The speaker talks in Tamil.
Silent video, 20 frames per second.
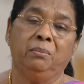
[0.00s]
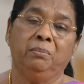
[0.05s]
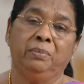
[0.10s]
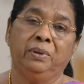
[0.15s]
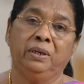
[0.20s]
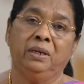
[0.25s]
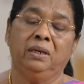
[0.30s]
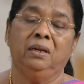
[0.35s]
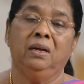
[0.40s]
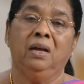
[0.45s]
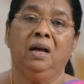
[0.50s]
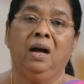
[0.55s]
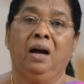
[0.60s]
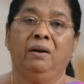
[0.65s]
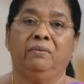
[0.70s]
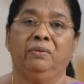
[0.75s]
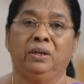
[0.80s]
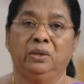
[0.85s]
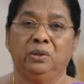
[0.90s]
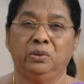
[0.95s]
நம்பி
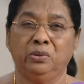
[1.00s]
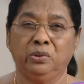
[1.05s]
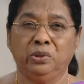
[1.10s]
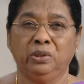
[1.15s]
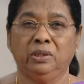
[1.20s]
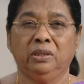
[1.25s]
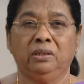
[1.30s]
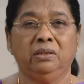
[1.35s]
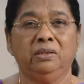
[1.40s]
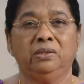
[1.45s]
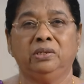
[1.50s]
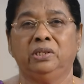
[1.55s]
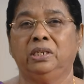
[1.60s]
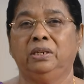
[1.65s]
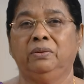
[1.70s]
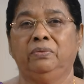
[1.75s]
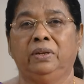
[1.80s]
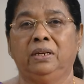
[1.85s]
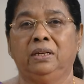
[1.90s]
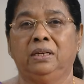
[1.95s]
அவரை ருசித்து
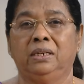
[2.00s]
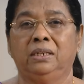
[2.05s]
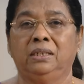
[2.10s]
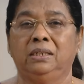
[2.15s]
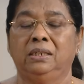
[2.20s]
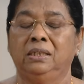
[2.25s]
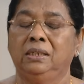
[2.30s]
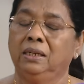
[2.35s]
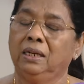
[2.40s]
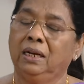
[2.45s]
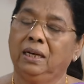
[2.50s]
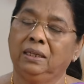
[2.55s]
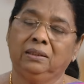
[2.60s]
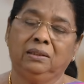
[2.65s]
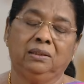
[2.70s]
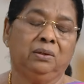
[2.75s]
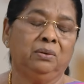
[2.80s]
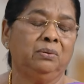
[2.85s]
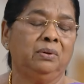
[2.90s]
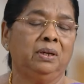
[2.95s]
ஜீவியுங்கள்
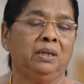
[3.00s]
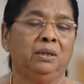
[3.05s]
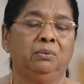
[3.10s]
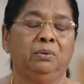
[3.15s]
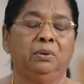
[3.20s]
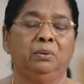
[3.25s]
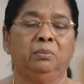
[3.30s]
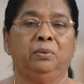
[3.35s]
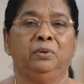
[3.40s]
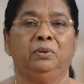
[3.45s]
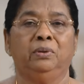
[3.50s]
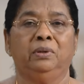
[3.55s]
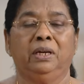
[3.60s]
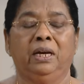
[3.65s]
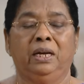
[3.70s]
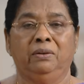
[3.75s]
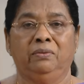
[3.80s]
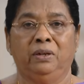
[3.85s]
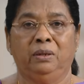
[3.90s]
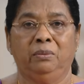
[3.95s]
கர்த்தர் உங்களை ஒருபோதும்
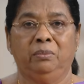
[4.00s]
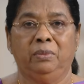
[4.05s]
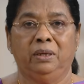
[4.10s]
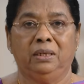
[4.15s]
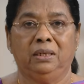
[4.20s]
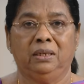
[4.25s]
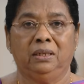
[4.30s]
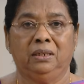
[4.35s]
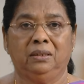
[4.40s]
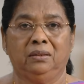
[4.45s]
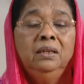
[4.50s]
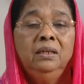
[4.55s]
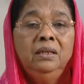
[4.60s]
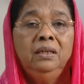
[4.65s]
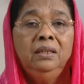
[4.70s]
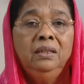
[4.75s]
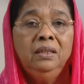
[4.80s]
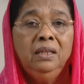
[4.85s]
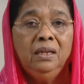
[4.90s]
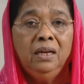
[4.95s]
கைவிட மாட்டார்
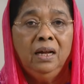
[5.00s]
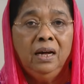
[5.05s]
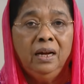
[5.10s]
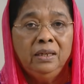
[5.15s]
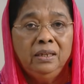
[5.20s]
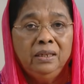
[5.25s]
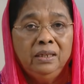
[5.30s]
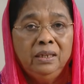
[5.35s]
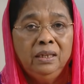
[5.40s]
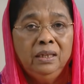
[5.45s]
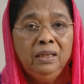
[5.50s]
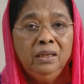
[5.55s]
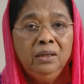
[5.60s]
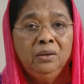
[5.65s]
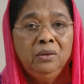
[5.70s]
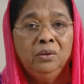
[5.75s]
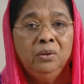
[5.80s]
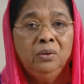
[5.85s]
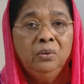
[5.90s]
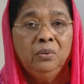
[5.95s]
இந்த நாளிலே
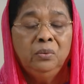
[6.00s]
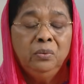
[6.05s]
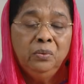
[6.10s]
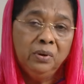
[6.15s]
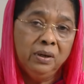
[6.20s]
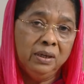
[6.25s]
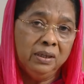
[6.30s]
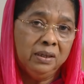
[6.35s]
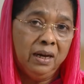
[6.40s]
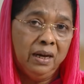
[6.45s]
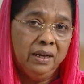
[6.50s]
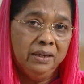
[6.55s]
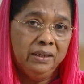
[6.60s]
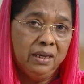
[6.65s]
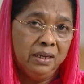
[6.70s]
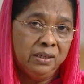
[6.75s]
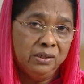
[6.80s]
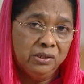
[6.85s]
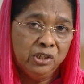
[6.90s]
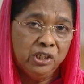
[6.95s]
உங்களுக்காய்
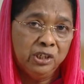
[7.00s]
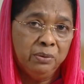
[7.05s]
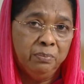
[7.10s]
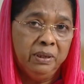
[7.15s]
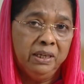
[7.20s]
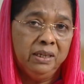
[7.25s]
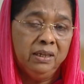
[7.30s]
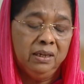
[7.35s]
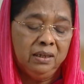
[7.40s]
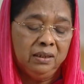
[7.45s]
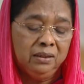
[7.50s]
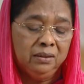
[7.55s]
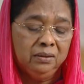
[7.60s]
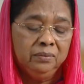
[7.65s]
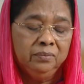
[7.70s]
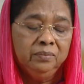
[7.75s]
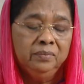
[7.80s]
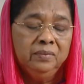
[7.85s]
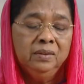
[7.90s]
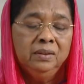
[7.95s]
நான் செபிக்கிறேன்
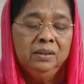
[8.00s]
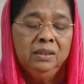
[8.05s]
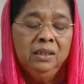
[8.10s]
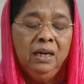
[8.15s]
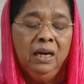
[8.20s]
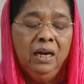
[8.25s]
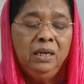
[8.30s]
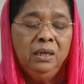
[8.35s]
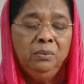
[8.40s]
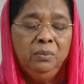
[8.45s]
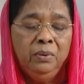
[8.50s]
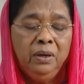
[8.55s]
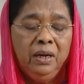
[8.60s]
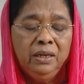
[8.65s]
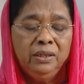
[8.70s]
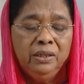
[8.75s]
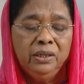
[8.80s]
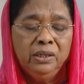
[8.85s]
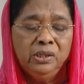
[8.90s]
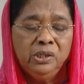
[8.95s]

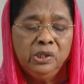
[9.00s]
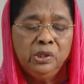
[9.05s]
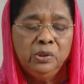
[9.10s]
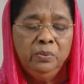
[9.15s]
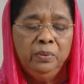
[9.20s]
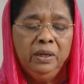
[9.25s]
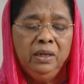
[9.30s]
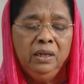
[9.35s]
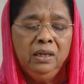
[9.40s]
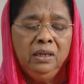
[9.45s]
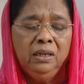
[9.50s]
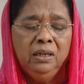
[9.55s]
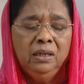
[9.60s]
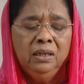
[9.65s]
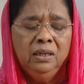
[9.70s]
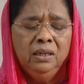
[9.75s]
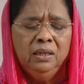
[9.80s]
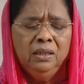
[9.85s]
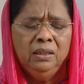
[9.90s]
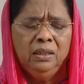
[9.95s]
ஆண்டவராக இயேசுவே
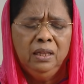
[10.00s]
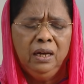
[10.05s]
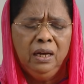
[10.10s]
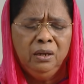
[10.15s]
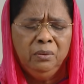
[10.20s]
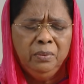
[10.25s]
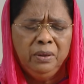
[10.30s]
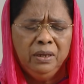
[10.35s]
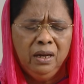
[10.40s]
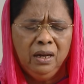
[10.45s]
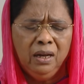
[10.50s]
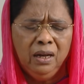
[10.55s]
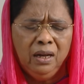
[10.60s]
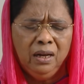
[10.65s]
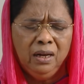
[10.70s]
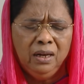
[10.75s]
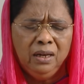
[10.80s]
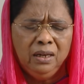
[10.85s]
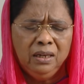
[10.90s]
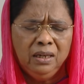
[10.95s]
இந்த
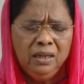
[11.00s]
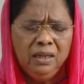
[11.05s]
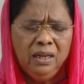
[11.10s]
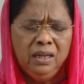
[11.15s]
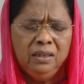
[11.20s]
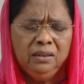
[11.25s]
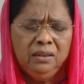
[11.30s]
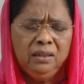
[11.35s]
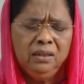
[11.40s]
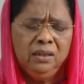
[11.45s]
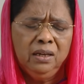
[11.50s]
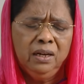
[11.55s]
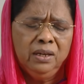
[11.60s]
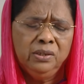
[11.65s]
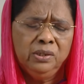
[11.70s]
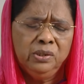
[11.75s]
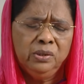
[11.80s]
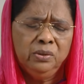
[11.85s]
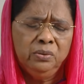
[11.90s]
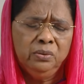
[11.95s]
அருமையான
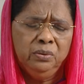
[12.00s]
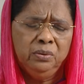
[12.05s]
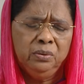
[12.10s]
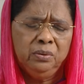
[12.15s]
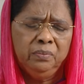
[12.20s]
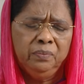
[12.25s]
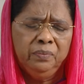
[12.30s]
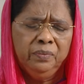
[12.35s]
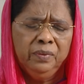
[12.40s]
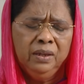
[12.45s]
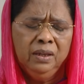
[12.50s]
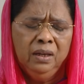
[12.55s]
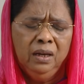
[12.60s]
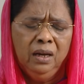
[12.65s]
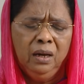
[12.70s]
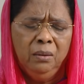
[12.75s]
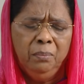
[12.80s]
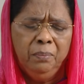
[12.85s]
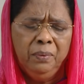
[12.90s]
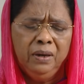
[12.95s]
நேரத்திற்காய் ஸ்தோத்திரம்
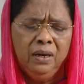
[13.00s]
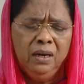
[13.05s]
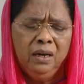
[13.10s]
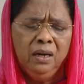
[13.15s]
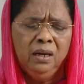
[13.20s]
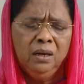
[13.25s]
அப்பா